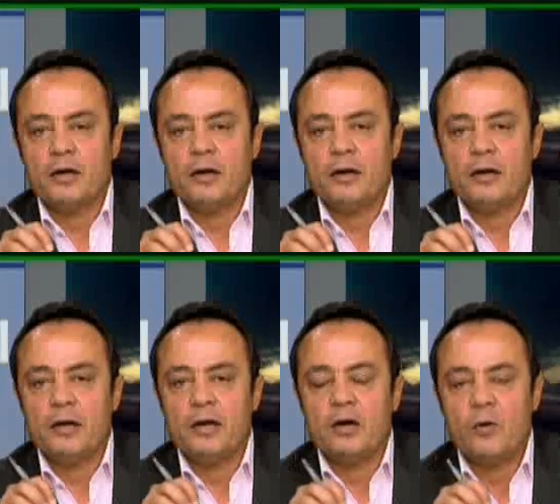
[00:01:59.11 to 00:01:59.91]

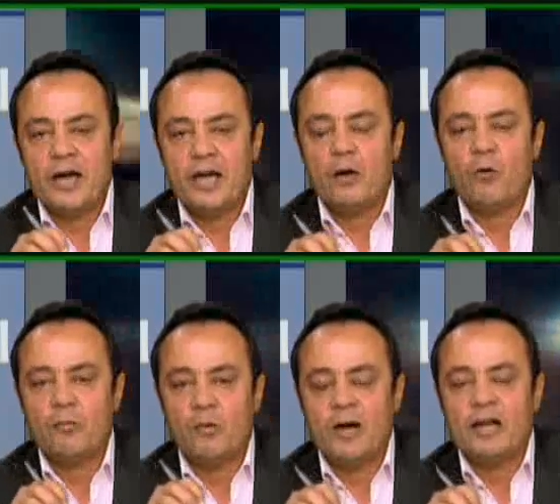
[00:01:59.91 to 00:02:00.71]
اللوائح
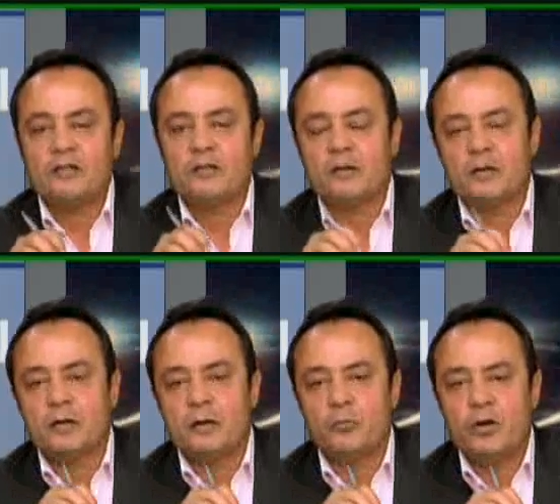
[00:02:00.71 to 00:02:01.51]
والمواد
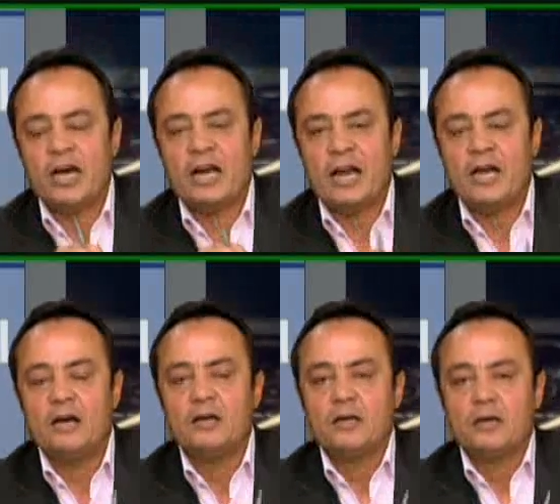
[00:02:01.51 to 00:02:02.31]
بناء
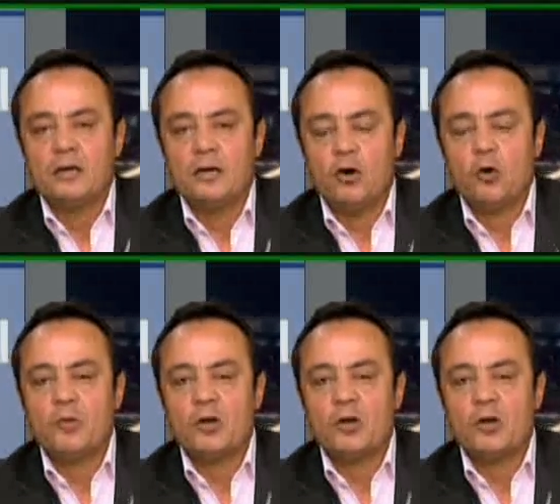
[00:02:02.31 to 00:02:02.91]
على حكم